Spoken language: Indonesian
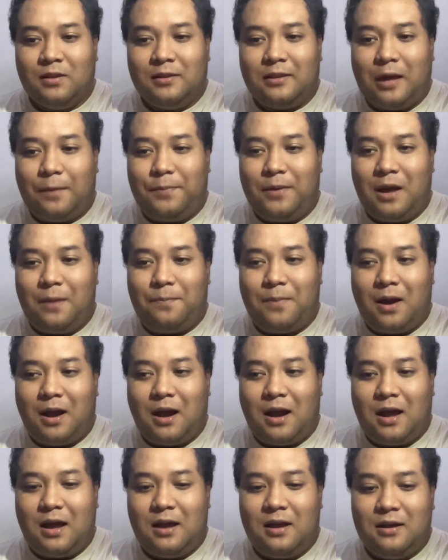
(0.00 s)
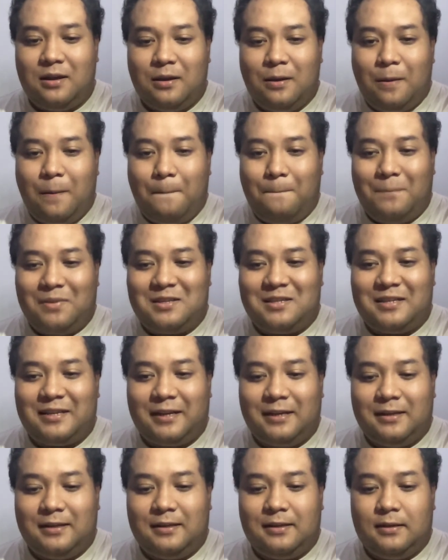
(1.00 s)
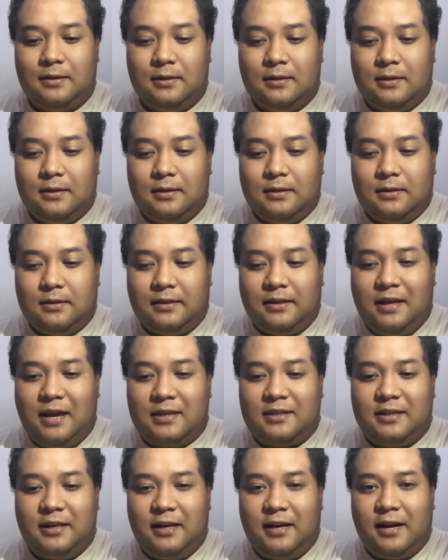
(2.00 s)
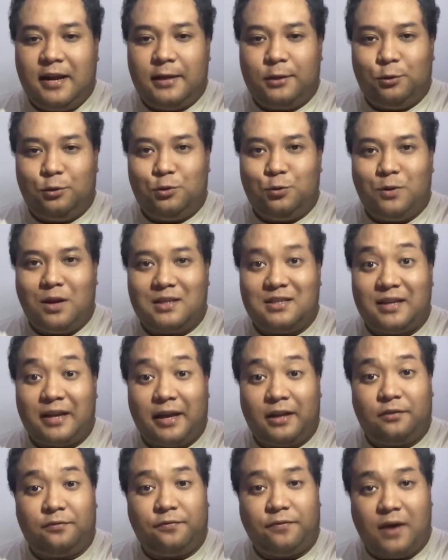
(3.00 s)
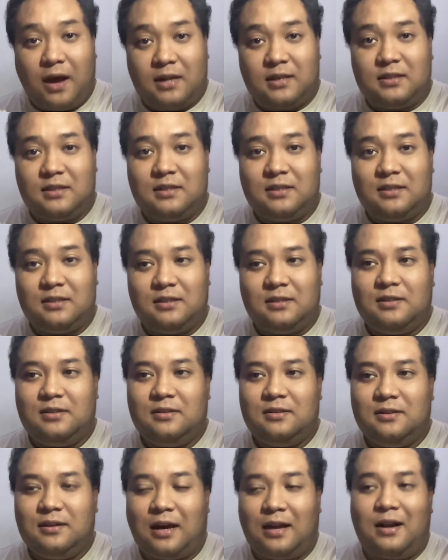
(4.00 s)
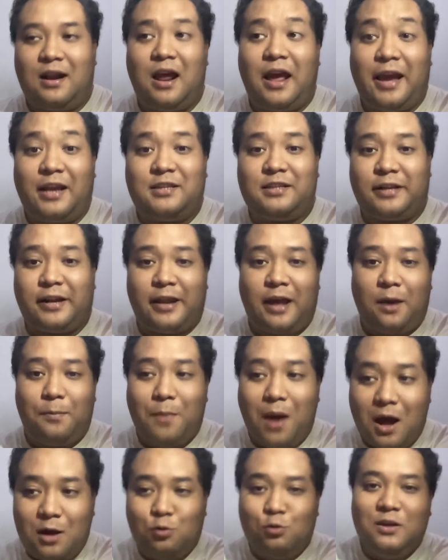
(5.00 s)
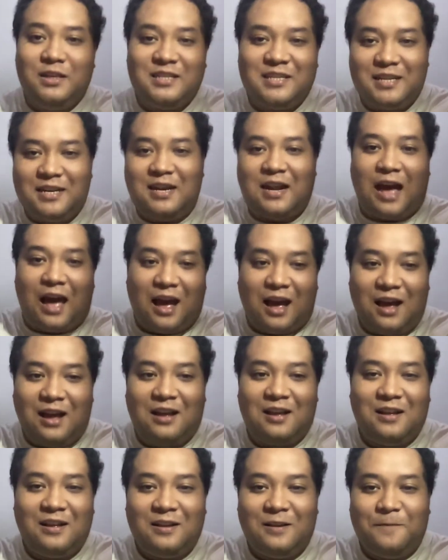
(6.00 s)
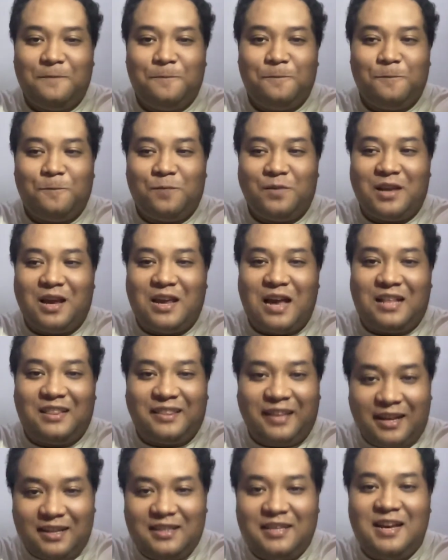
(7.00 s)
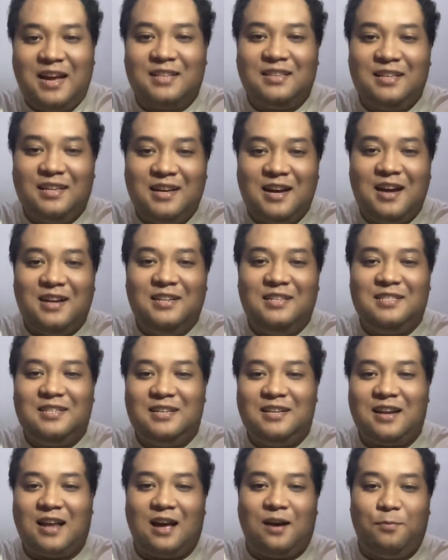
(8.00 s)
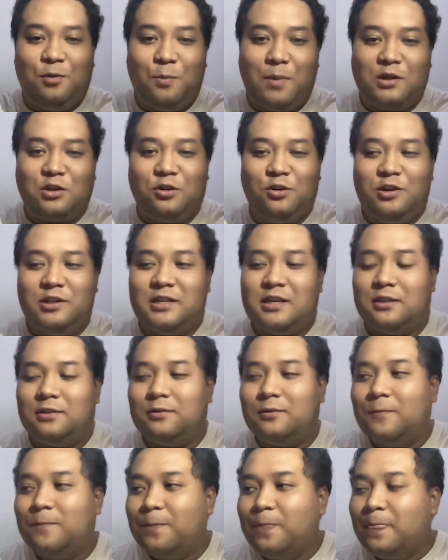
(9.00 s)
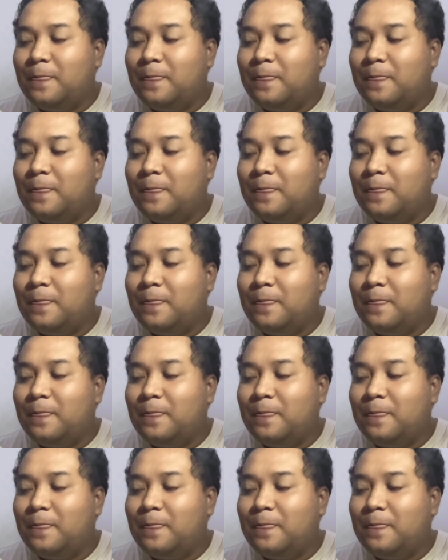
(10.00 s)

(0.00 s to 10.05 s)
tapi apakah mesin tiga silinder itu sudah se advance karena Excel yang baru di Cina ya yang T33 di Cina belum masuk Indonesia tuh